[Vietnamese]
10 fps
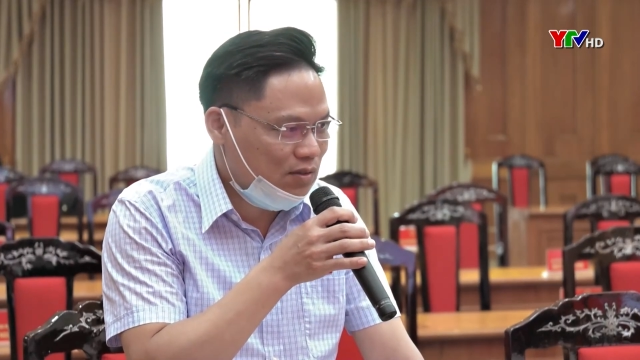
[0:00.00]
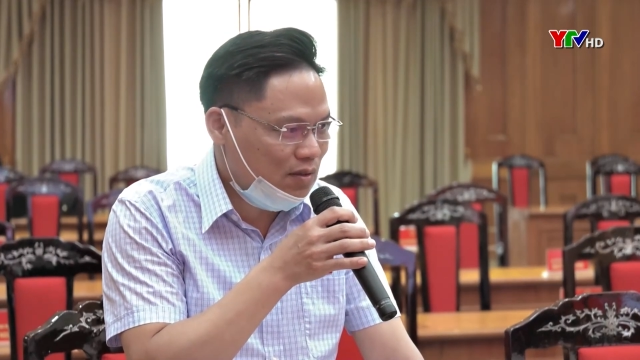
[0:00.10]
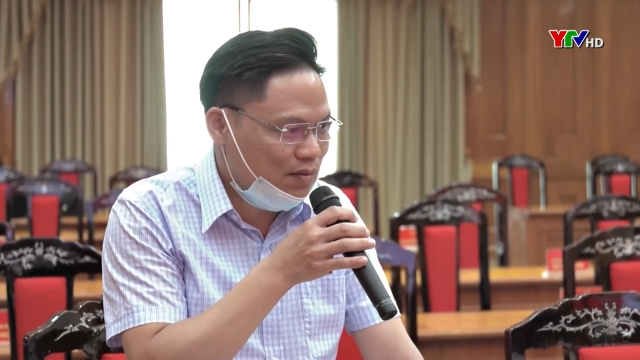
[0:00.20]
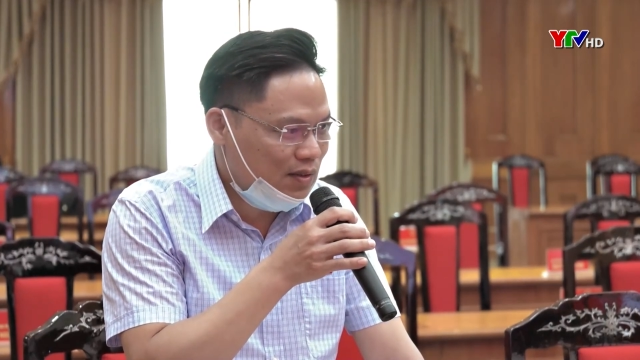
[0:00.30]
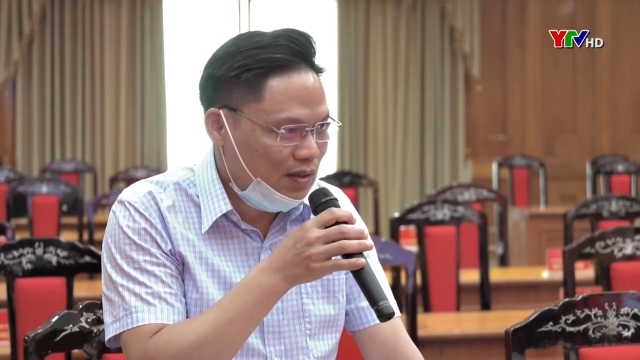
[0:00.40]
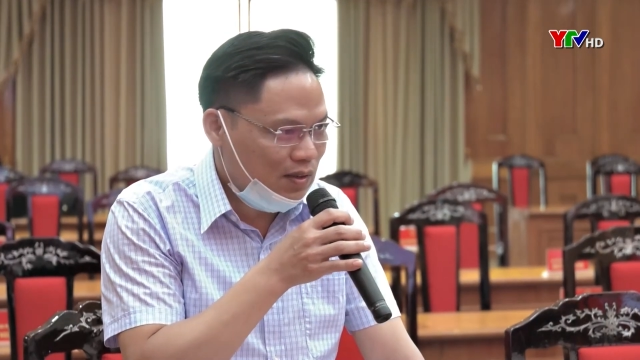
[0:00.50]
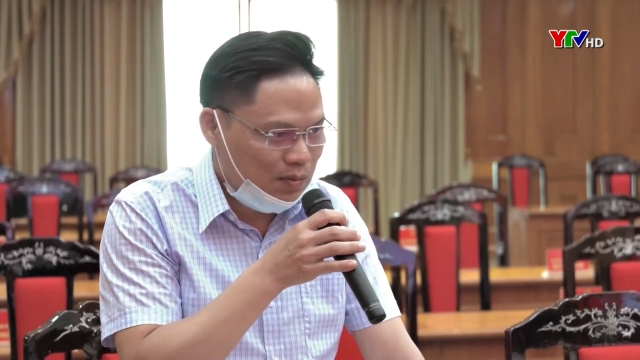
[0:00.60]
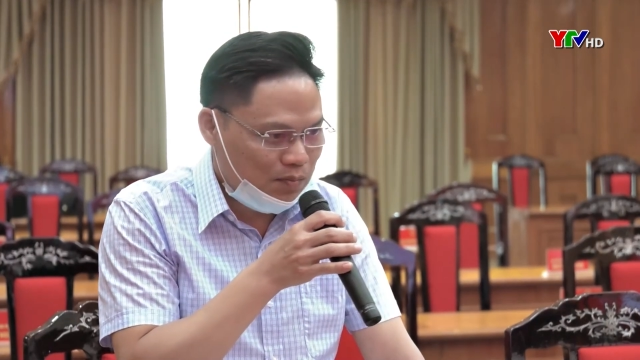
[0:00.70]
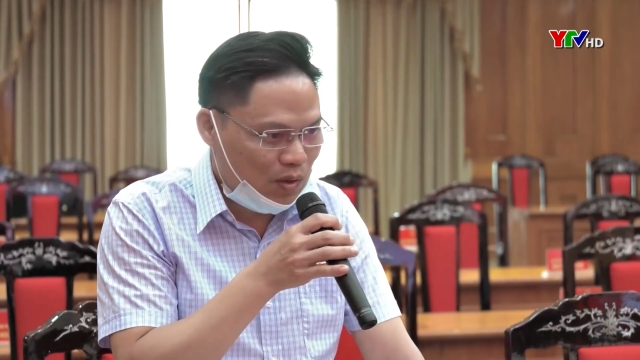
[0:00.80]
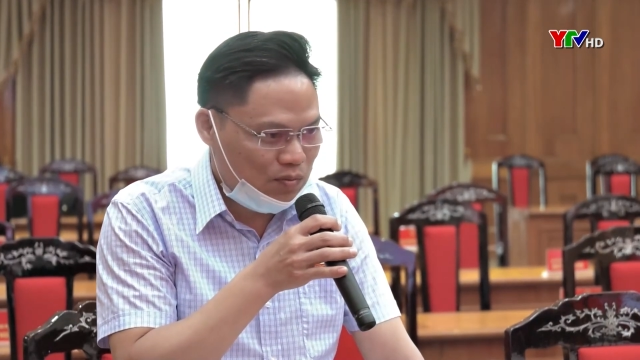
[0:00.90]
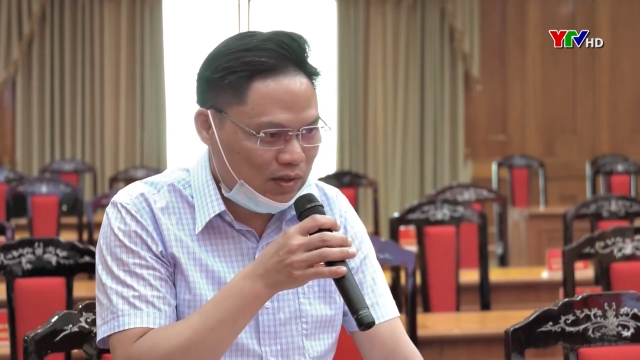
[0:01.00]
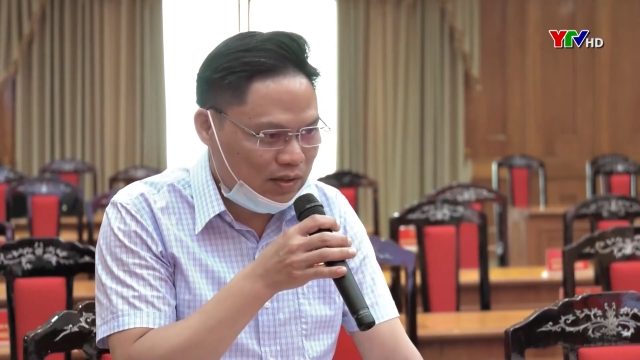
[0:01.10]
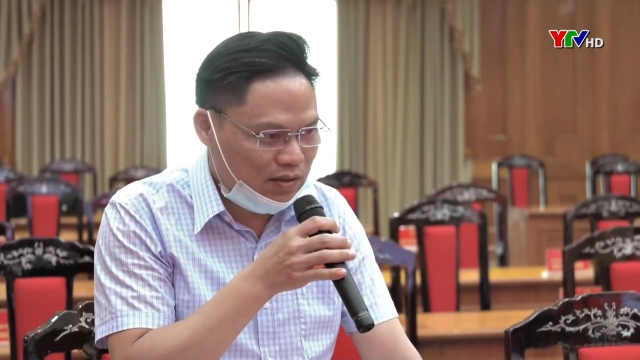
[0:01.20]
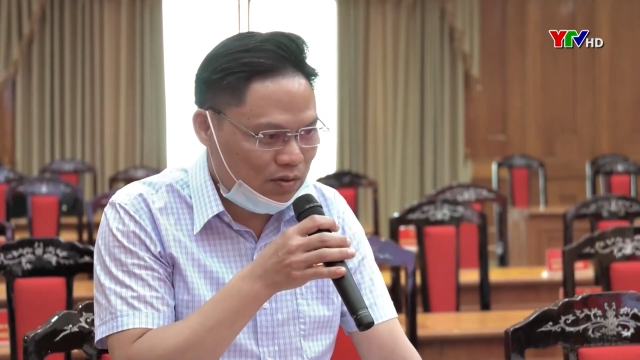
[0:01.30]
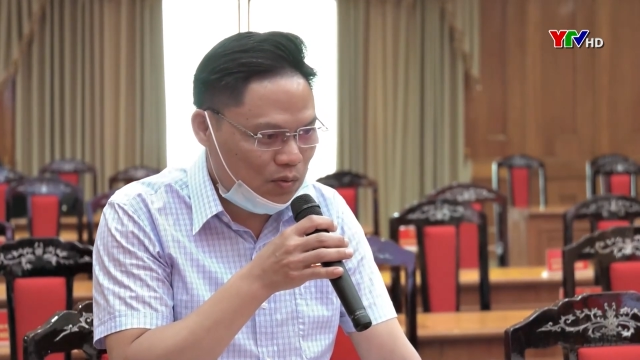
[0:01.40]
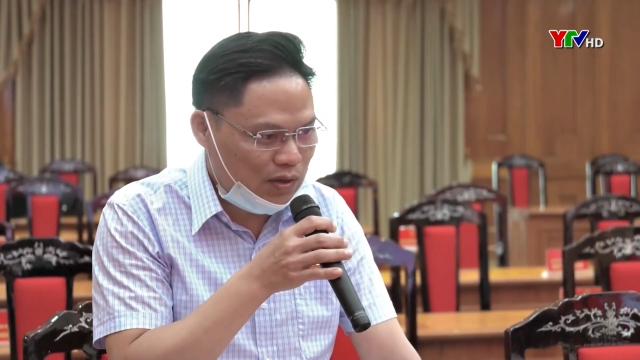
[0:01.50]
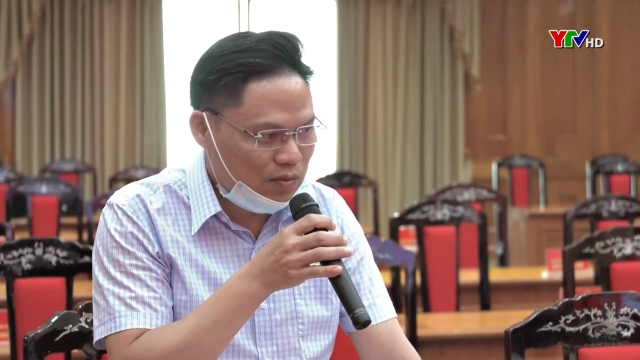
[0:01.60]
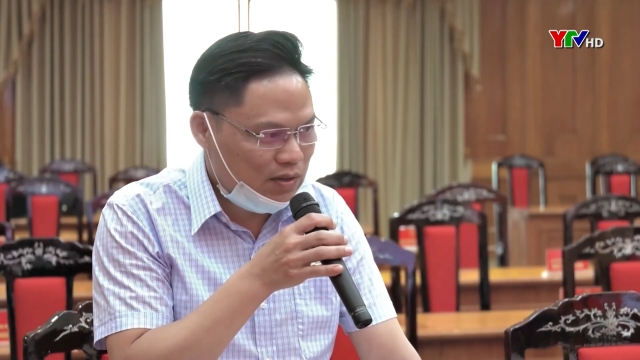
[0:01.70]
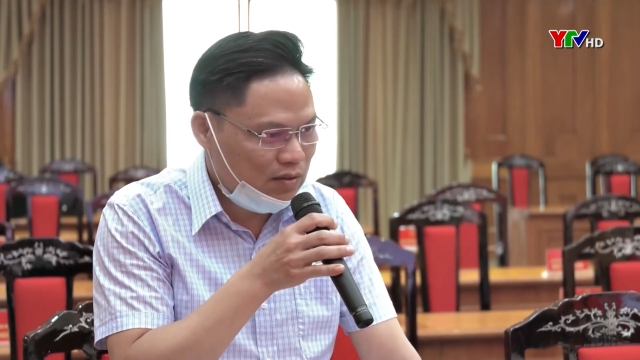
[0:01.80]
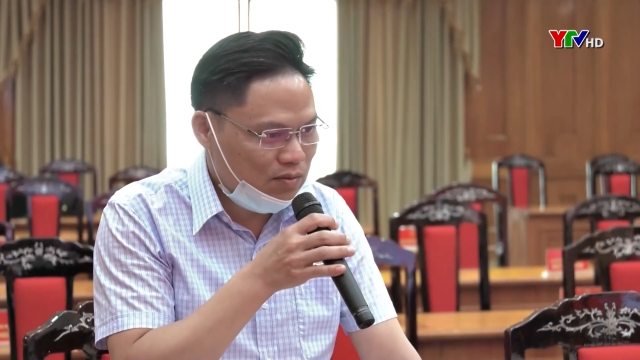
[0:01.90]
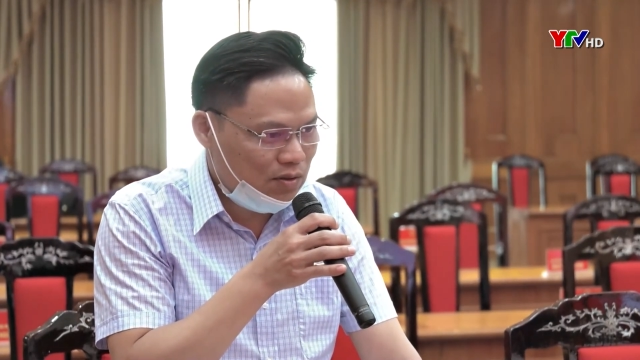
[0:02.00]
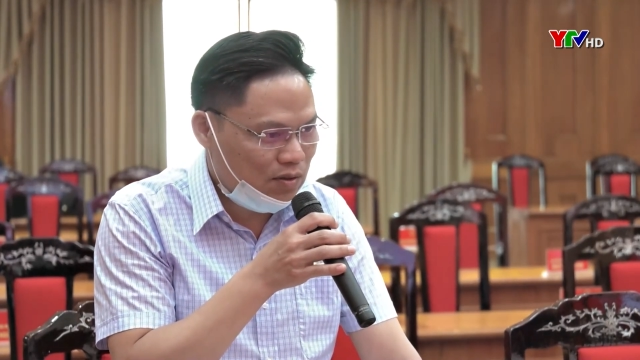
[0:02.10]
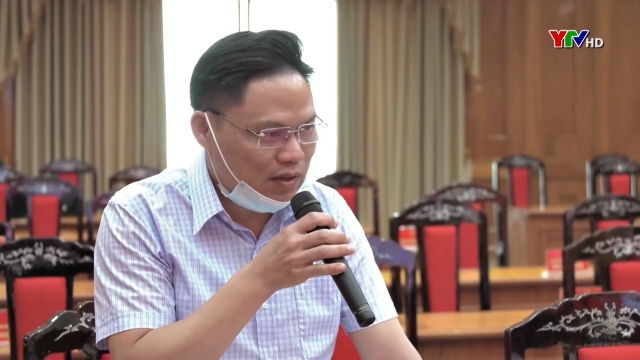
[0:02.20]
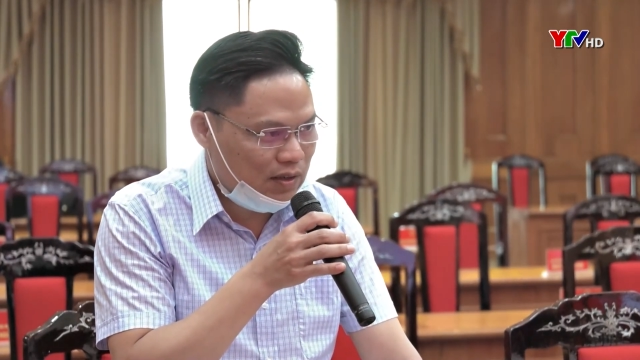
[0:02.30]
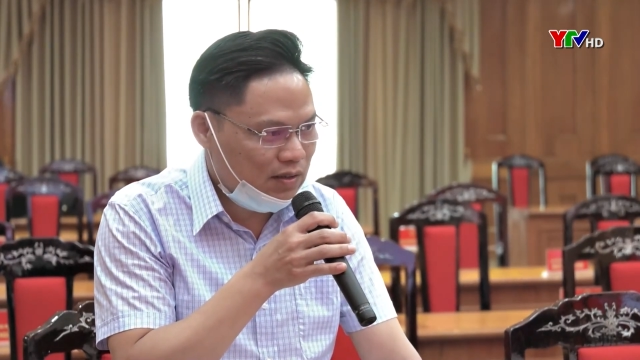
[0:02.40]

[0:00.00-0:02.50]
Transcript: rất mong là kỳ họp hội đồng dân có